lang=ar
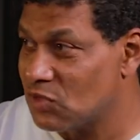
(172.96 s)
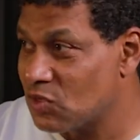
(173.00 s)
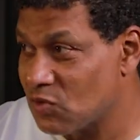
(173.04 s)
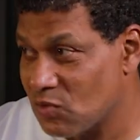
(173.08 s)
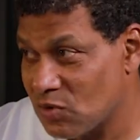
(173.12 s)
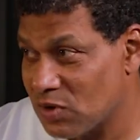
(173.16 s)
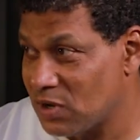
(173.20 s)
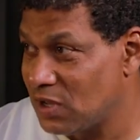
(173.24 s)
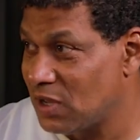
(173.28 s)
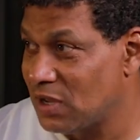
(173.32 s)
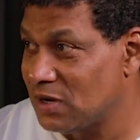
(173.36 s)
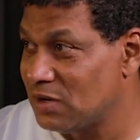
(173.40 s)

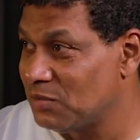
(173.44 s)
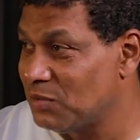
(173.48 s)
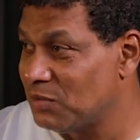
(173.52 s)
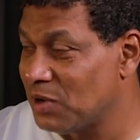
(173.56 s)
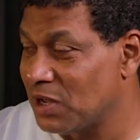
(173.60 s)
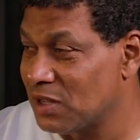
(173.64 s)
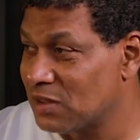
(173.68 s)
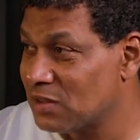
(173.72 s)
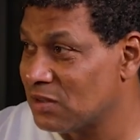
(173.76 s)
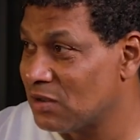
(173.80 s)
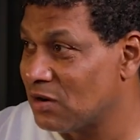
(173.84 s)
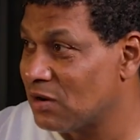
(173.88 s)
سوري يعني مع
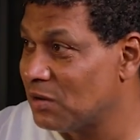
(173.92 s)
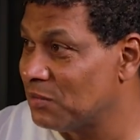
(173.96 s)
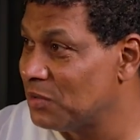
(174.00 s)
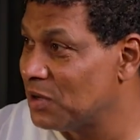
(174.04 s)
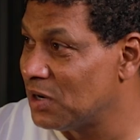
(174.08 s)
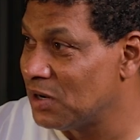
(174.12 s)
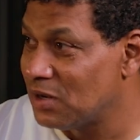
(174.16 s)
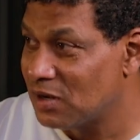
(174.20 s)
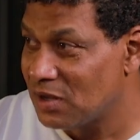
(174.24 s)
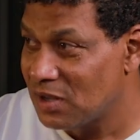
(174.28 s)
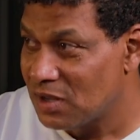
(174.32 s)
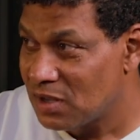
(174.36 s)
احترامي
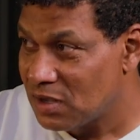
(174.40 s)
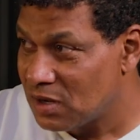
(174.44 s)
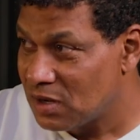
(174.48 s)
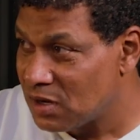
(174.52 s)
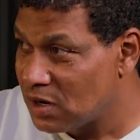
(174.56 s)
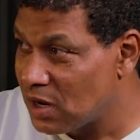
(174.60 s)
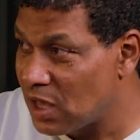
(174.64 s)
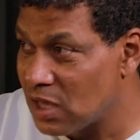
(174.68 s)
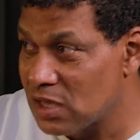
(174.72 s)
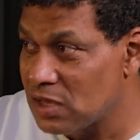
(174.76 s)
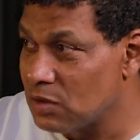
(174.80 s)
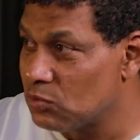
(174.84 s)

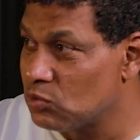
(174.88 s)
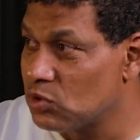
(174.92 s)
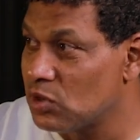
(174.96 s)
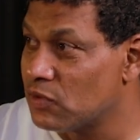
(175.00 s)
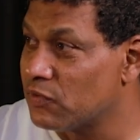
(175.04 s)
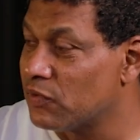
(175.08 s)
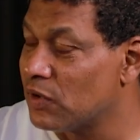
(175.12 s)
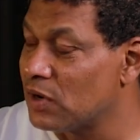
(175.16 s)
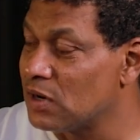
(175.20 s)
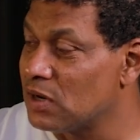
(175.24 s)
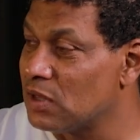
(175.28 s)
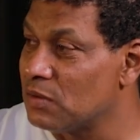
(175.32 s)
لاي مدير
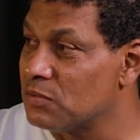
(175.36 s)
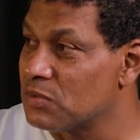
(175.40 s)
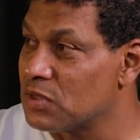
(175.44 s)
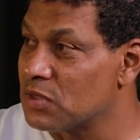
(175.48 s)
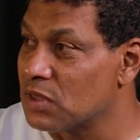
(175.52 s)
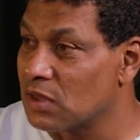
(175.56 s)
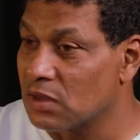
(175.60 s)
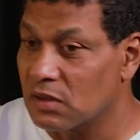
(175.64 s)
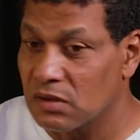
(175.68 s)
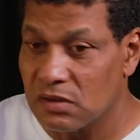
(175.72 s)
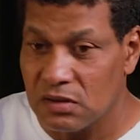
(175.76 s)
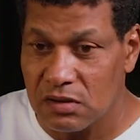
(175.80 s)
فني
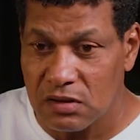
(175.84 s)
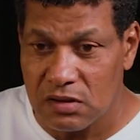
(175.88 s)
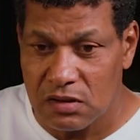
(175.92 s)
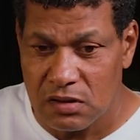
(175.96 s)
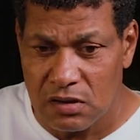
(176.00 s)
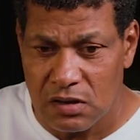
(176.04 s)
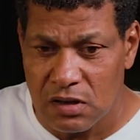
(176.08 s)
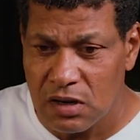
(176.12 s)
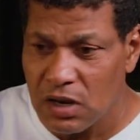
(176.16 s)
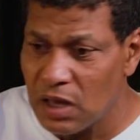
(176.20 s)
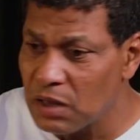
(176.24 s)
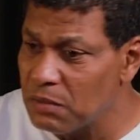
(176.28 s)
يمسك
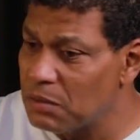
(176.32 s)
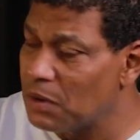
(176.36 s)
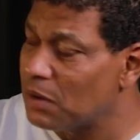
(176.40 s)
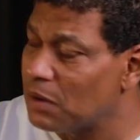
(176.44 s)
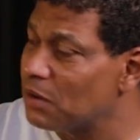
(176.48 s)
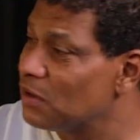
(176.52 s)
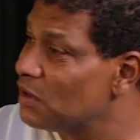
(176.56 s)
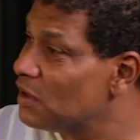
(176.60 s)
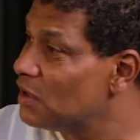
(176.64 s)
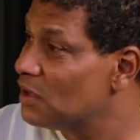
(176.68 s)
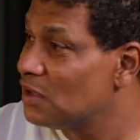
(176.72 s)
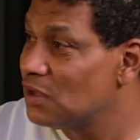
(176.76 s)
لعيبه
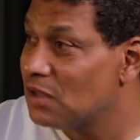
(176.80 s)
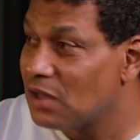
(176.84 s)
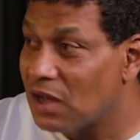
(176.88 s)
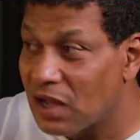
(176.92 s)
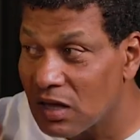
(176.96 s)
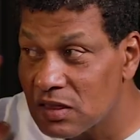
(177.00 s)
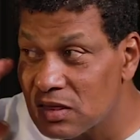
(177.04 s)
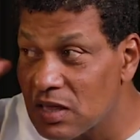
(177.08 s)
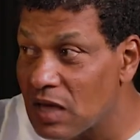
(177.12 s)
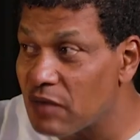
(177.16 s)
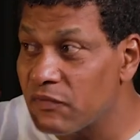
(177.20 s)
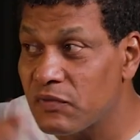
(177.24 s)

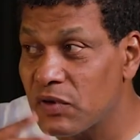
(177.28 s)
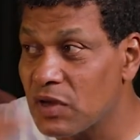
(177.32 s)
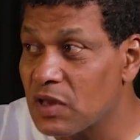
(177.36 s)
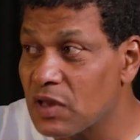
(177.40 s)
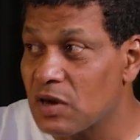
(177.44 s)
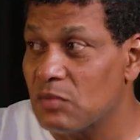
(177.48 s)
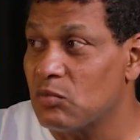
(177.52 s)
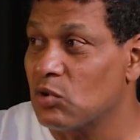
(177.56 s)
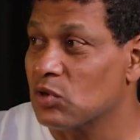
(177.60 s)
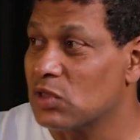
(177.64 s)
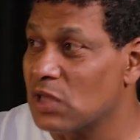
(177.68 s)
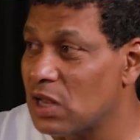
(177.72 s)
عندها
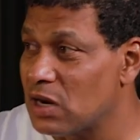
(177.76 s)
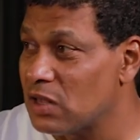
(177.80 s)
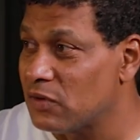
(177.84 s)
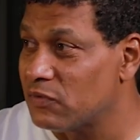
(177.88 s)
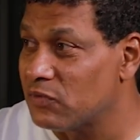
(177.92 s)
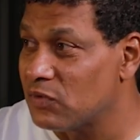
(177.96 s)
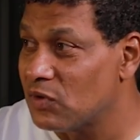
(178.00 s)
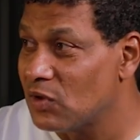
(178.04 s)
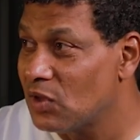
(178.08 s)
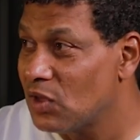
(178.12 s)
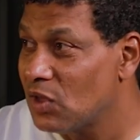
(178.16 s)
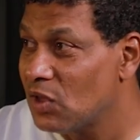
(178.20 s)
فكر
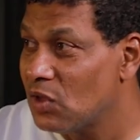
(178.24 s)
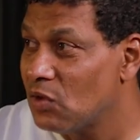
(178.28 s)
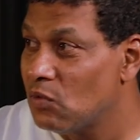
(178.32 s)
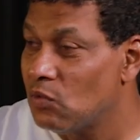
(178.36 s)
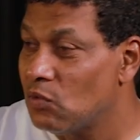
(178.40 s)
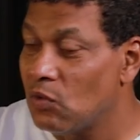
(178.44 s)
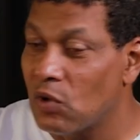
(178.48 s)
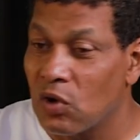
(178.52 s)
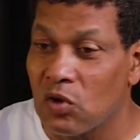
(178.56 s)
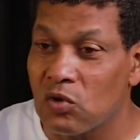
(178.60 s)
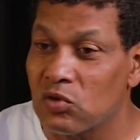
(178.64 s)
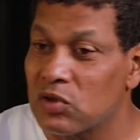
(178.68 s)
مختلف
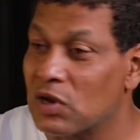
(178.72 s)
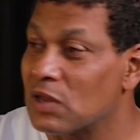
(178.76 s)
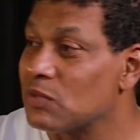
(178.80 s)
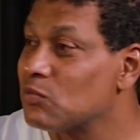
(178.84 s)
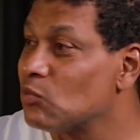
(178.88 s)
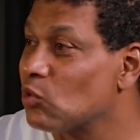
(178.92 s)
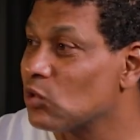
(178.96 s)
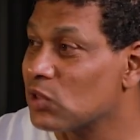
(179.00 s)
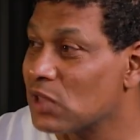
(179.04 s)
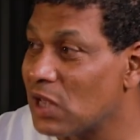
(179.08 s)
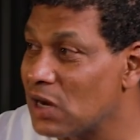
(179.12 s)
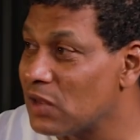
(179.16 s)
وقدرات
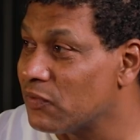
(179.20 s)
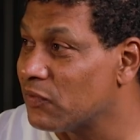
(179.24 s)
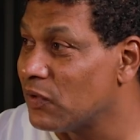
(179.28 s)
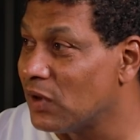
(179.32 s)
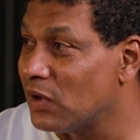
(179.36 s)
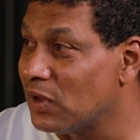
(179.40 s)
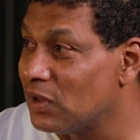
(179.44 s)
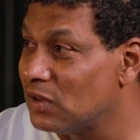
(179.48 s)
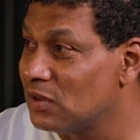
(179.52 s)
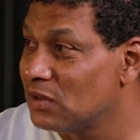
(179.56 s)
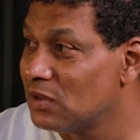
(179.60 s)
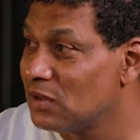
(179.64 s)

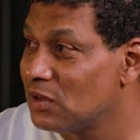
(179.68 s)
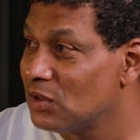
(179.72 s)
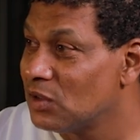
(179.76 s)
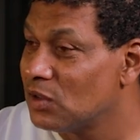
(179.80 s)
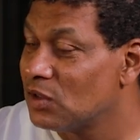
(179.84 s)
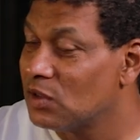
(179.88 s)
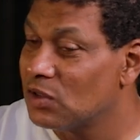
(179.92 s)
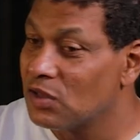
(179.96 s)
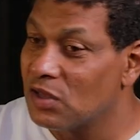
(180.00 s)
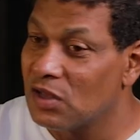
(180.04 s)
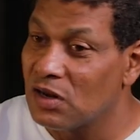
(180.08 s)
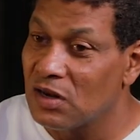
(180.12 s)
مختلفه
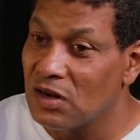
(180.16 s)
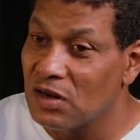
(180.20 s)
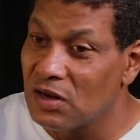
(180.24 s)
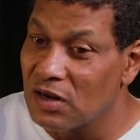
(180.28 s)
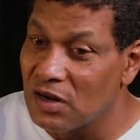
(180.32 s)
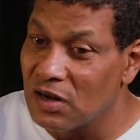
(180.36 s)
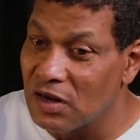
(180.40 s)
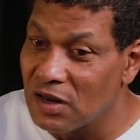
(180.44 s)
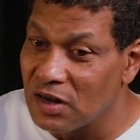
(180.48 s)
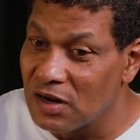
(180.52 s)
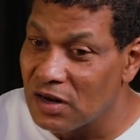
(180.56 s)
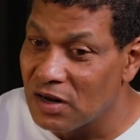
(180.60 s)

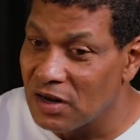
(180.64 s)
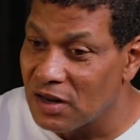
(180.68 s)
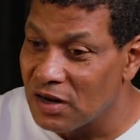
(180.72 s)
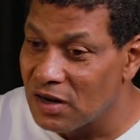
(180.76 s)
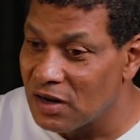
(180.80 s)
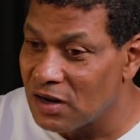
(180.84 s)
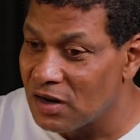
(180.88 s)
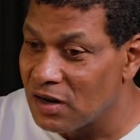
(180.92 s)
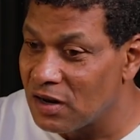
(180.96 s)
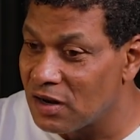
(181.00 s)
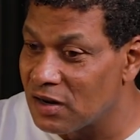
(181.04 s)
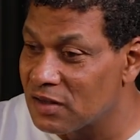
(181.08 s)

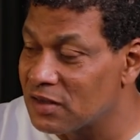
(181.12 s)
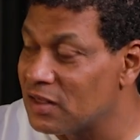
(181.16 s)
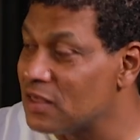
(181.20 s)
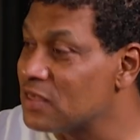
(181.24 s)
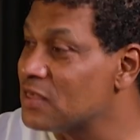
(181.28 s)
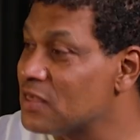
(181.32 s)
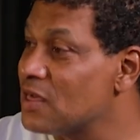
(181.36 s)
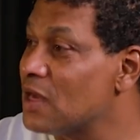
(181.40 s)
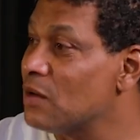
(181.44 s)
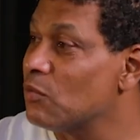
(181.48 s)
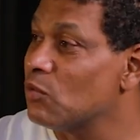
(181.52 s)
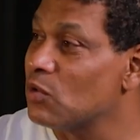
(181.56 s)

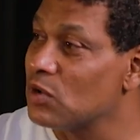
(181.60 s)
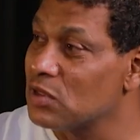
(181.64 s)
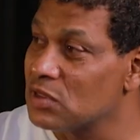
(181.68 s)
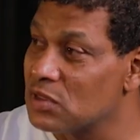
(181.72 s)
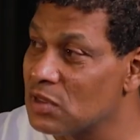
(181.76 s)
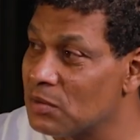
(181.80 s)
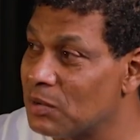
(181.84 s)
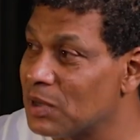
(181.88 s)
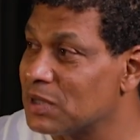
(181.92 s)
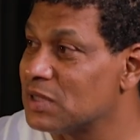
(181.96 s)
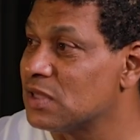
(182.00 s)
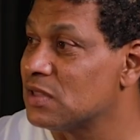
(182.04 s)
الالتزام
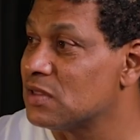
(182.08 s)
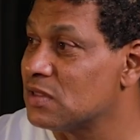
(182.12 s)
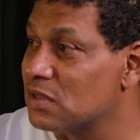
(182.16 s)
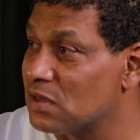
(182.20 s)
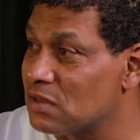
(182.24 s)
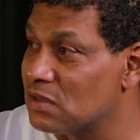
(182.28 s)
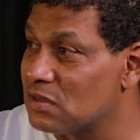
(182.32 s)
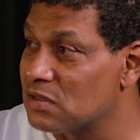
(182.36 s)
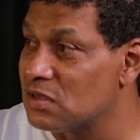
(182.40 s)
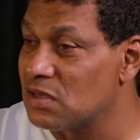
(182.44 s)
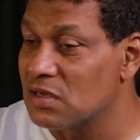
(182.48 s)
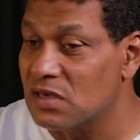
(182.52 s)
والانضباط
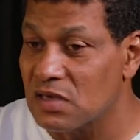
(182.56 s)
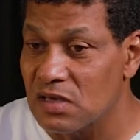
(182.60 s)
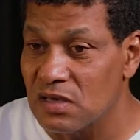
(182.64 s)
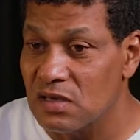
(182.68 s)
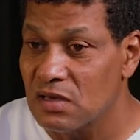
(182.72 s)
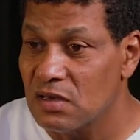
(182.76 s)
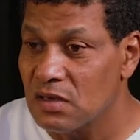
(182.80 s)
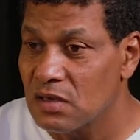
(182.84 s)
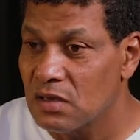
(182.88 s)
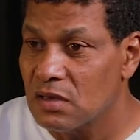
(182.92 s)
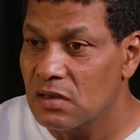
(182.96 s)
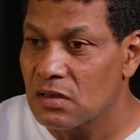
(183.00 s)
التكتيكي
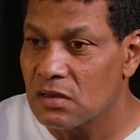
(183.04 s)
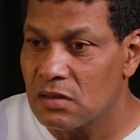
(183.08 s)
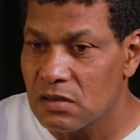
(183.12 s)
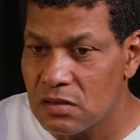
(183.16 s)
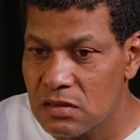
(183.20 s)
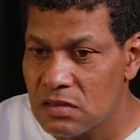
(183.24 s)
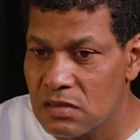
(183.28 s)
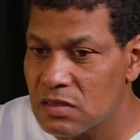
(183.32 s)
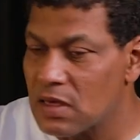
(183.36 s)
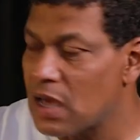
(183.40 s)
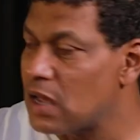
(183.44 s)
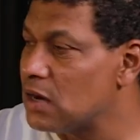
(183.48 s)

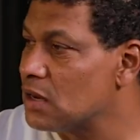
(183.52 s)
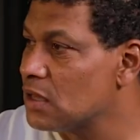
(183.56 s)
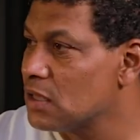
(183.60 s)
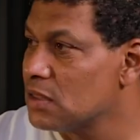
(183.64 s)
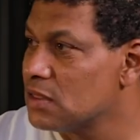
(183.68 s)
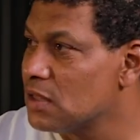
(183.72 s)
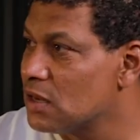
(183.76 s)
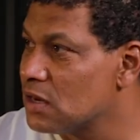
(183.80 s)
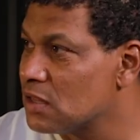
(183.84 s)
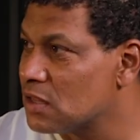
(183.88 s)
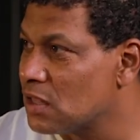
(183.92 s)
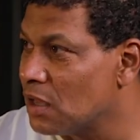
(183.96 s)
سهل
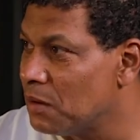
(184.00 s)
جدا ان